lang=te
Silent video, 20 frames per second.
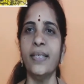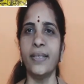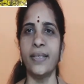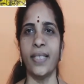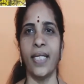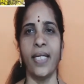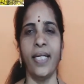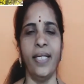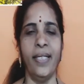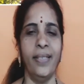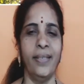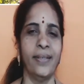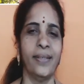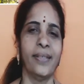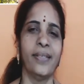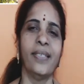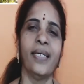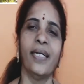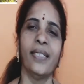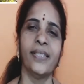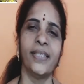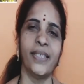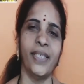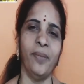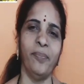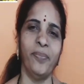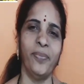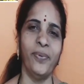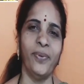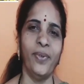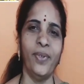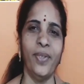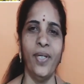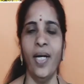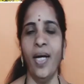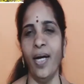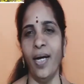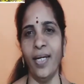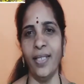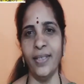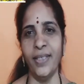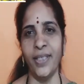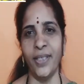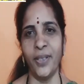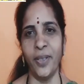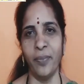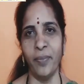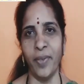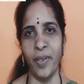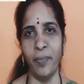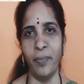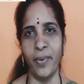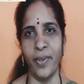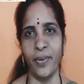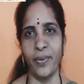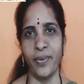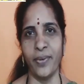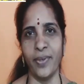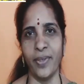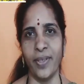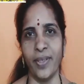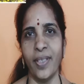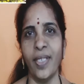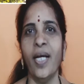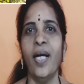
సరే కాసేపు ఆ చెట్టు మీద పడుకుంది